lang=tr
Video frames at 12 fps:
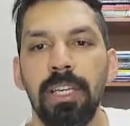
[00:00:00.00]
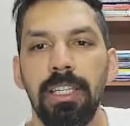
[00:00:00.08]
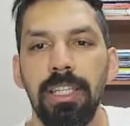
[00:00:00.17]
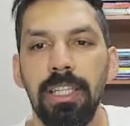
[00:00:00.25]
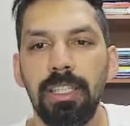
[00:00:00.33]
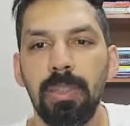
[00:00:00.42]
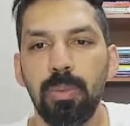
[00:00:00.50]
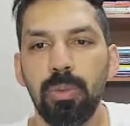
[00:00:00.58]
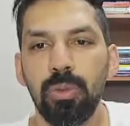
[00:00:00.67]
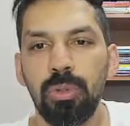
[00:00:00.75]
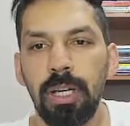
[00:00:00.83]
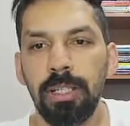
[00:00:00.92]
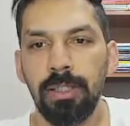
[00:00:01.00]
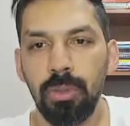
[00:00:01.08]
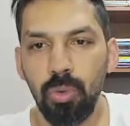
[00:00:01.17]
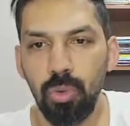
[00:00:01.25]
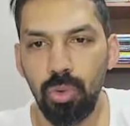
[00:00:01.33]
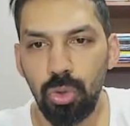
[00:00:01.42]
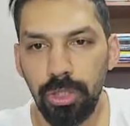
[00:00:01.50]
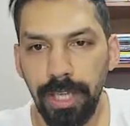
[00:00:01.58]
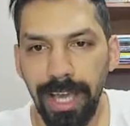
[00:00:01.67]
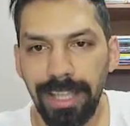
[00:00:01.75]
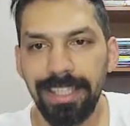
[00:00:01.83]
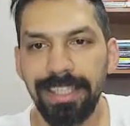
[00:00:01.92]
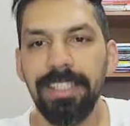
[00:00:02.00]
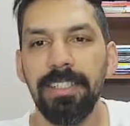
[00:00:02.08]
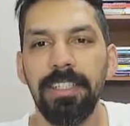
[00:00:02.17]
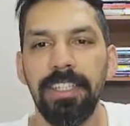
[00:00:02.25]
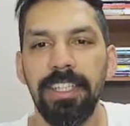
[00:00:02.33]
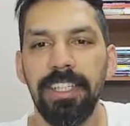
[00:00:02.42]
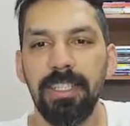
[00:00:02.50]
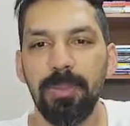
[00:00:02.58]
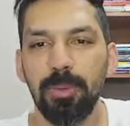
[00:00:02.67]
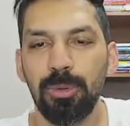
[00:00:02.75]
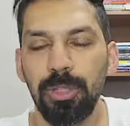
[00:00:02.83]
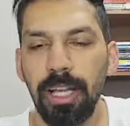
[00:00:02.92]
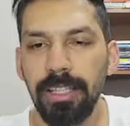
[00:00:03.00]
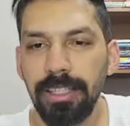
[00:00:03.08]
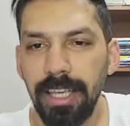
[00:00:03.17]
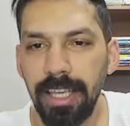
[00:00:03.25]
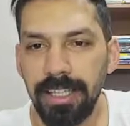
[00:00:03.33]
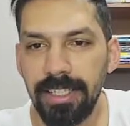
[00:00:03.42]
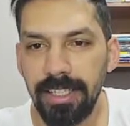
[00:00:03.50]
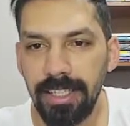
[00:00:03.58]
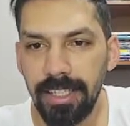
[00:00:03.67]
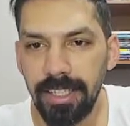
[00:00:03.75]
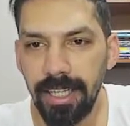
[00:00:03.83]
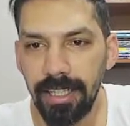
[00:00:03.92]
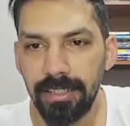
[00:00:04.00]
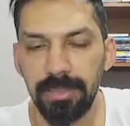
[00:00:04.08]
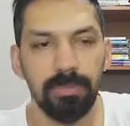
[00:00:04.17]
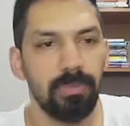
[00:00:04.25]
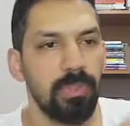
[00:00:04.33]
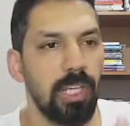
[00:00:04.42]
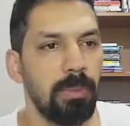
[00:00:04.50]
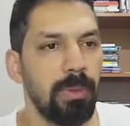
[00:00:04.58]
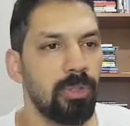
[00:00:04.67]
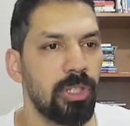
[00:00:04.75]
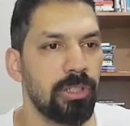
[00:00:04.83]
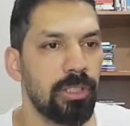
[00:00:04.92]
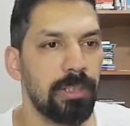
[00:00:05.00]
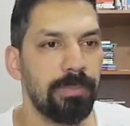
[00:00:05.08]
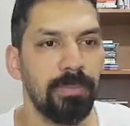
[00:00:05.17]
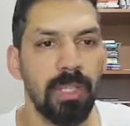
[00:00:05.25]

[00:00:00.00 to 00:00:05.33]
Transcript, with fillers: X buradan 3 geldi. X buradan eksi 2 geldi. Tamam canlarım.